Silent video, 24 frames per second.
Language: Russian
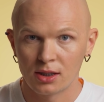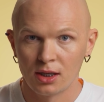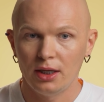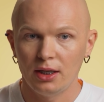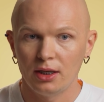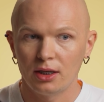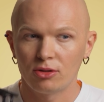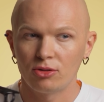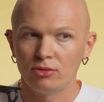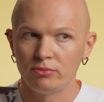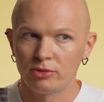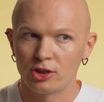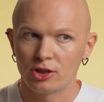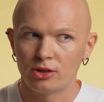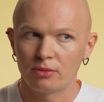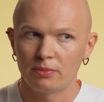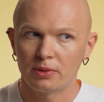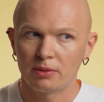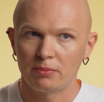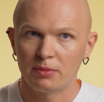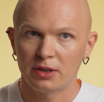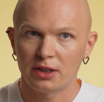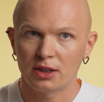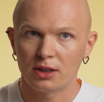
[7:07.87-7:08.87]
и я думаю, что
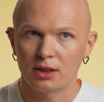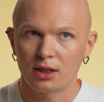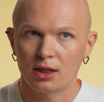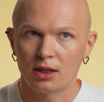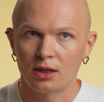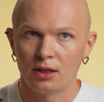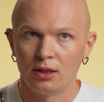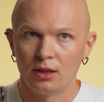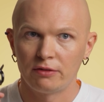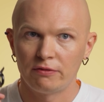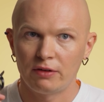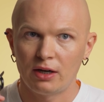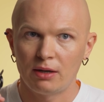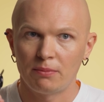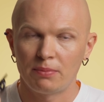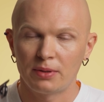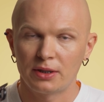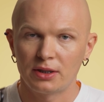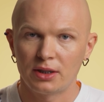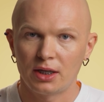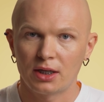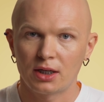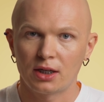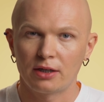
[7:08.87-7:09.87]
примерно два
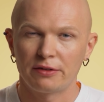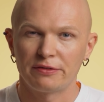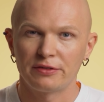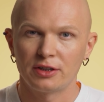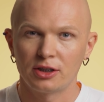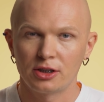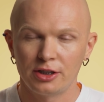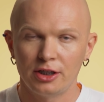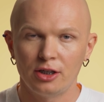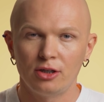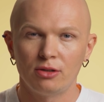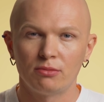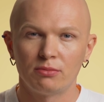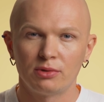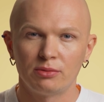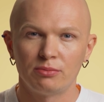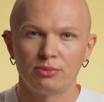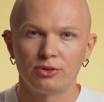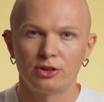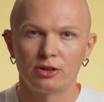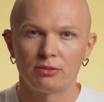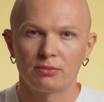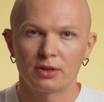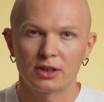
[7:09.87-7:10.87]
подарка в неделю мы
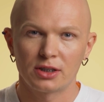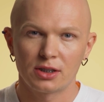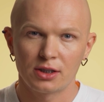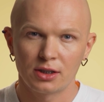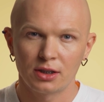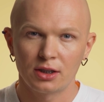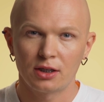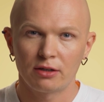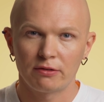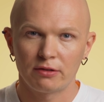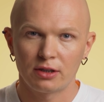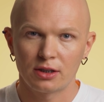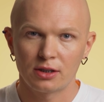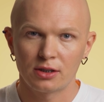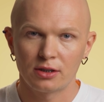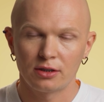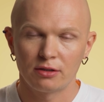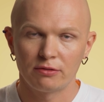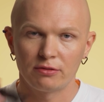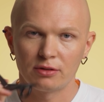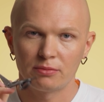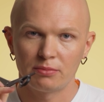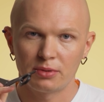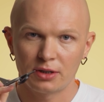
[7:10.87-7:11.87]
будем разыгрывать
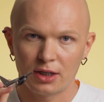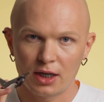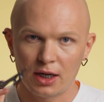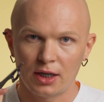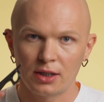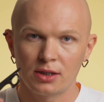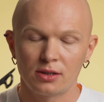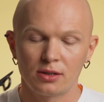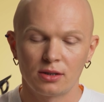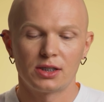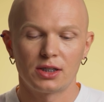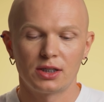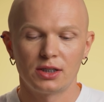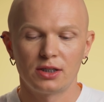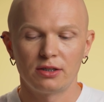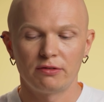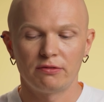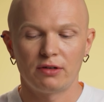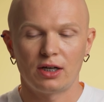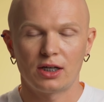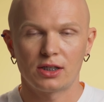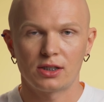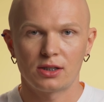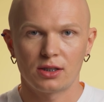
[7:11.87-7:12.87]
и выбирать среди
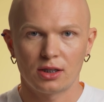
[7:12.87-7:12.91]
вас.